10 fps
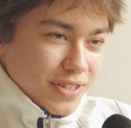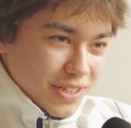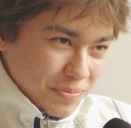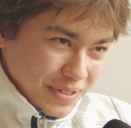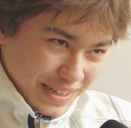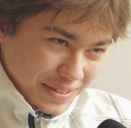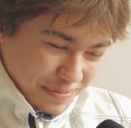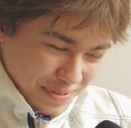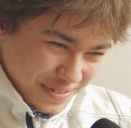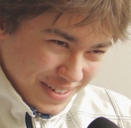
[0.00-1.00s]
Przejdźmy zatem do
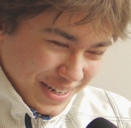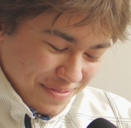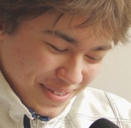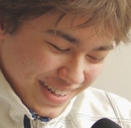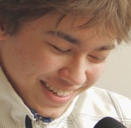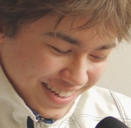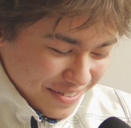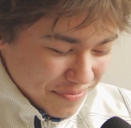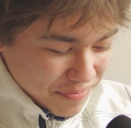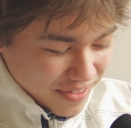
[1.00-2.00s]
pierwszego pytania.
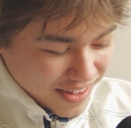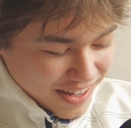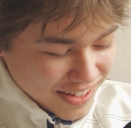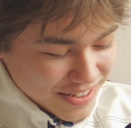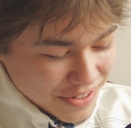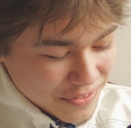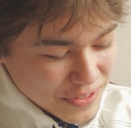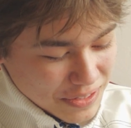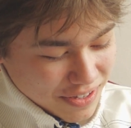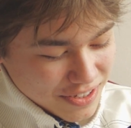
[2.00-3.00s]
Skąd
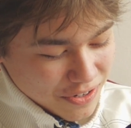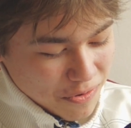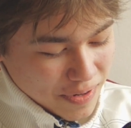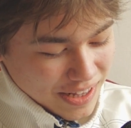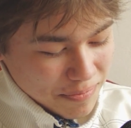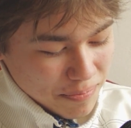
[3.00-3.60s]
wzięła się u pana